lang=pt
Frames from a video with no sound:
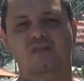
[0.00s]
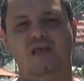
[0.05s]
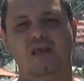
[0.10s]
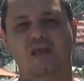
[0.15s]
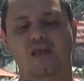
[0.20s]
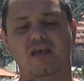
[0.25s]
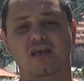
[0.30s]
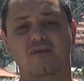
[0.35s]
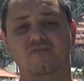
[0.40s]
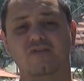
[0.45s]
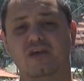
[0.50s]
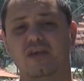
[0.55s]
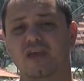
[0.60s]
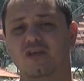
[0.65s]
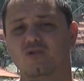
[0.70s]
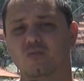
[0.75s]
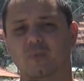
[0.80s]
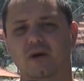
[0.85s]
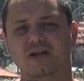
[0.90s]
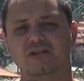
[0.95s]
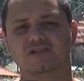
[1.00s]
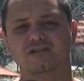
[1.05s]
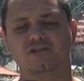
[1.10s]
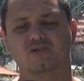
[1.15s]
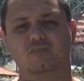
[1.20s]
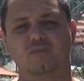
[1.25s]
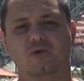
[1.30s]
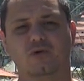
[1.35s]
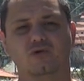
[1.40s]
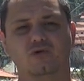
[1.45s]
é, fiquei no
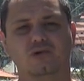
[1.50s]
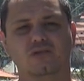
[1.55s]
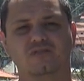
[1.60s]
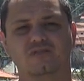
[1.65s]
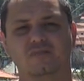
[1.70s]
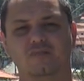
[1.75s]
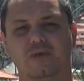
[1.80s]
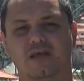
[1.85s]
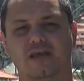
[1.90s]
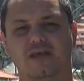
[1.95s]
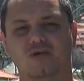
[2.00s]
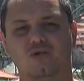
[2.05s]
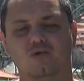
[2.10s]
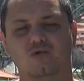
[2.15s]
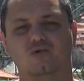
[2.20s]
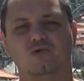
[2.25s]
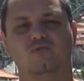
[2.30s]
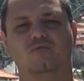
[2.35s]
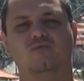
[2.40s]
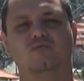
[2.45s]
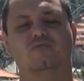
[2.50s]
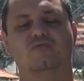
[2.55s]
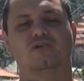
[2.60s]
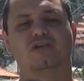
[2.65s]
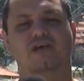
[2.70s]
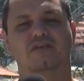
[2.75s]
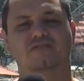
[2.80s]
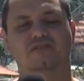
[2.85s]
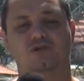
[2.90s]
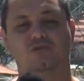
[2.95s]
partido por todo esse período, fui
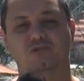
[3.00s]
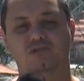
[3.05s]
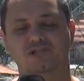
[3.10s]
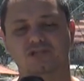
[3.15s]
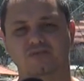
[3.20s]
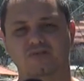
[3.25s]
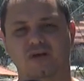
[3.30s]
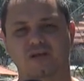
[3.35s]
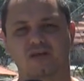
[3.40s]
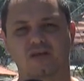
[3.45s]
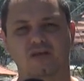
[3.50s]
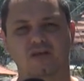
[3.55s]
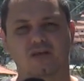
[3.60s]
da executiva